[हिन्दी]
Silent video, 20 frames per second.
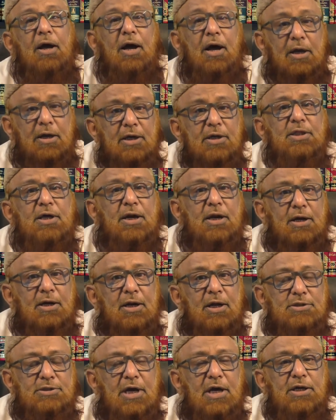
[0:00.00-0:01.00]
अकीदा
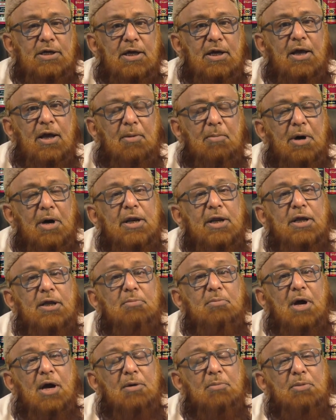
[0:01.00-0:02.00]
रखना चाहिए हमारे
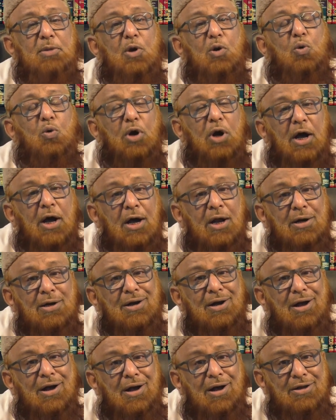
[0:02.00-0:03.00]
ईमान कुरान
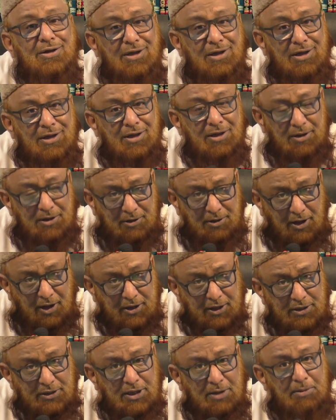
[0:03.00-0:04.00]
का ये
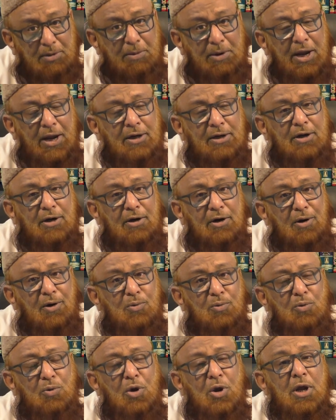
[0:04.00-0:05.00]
अकीदा मैं बयान कर रहा
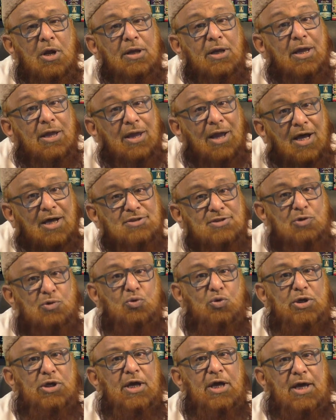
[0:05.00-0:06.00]
हूँ कि क्या
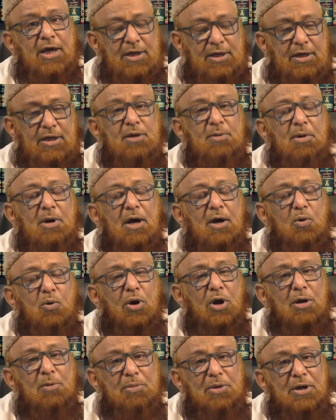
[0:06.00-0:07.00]
ज़रूरी है
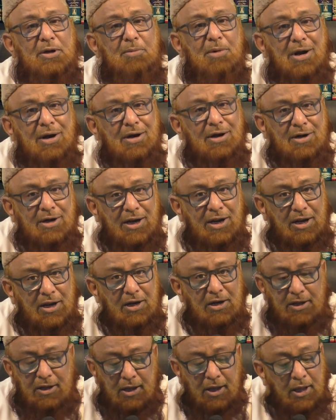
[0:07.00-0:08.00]
कुरान पर ईमान रखने के
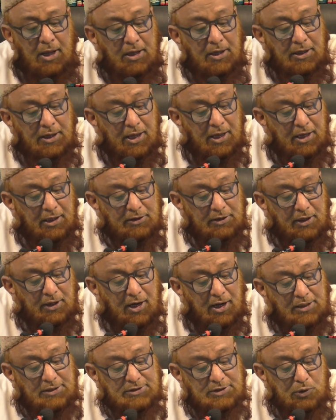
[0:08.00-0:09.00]
लिए ये
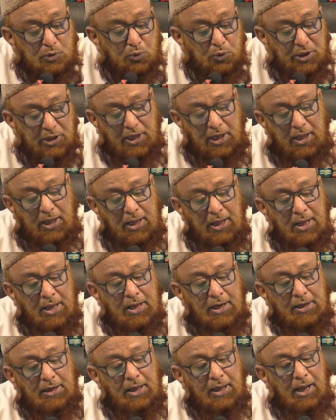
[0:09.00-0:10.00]
एतक़ाद ज़रूरी है
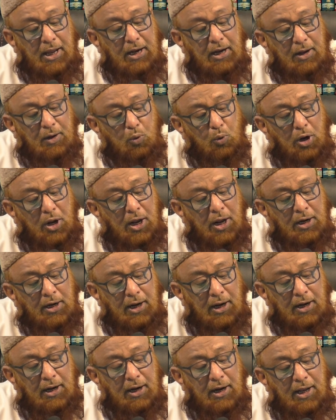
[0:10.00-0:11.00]
कि कुरान
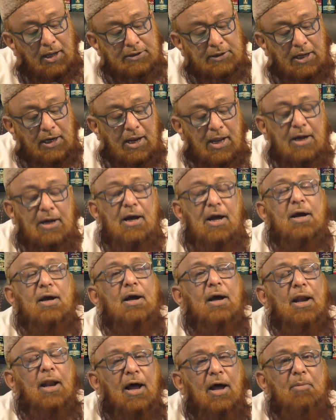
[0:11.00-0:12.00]
अल्लाह ताला का
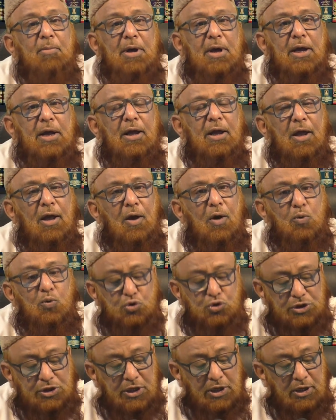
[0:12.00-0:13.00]
कलाम है
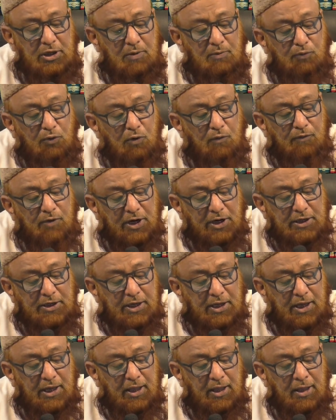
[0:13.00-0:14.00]
उसकी वो
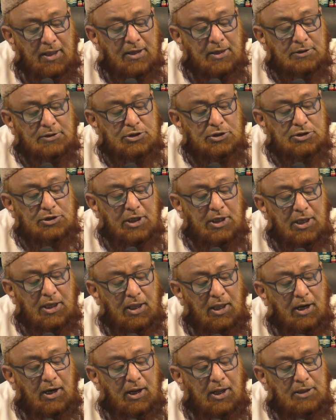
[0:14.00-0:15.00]
वही है जिसे
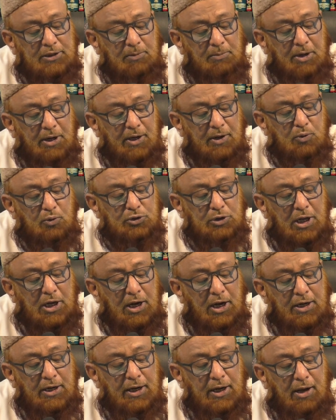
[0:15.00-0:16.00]
अल्लाह तबारक
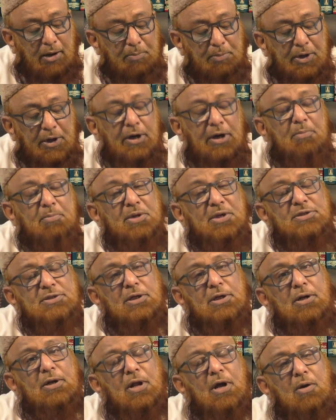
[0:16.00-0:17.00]
ताली ने अपने नबी
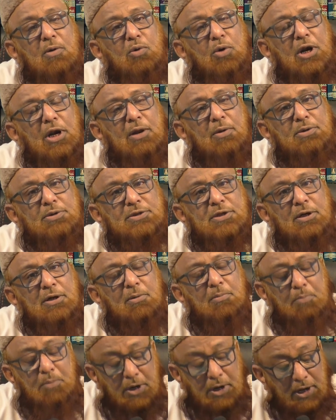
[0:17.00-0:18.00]
सल्लल्लाहु अलैहि
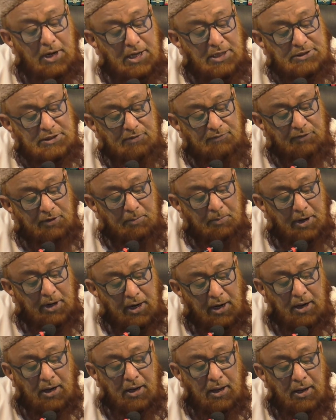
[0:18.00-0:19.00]
वसल्लम पर नाजिल
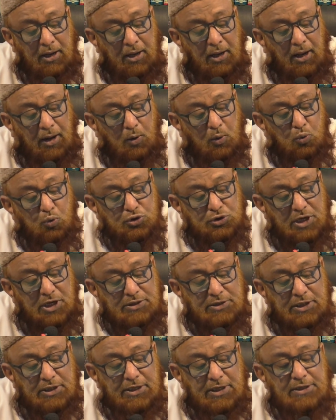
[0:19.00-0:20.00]
फरमाया
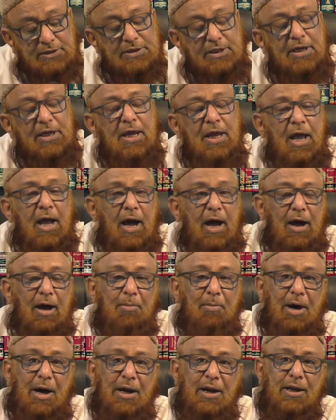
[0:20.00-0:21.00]
उसके ज़रिए से
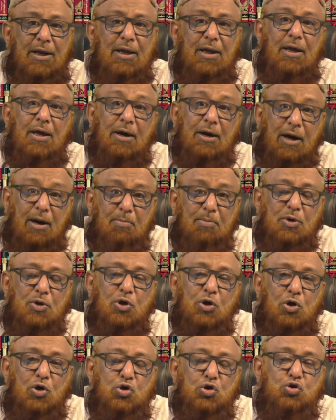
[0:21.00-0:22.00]
हमारे रब
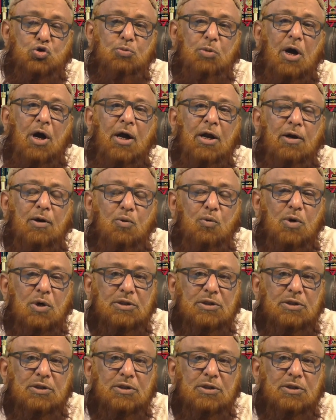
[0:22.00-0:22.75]
सुबहान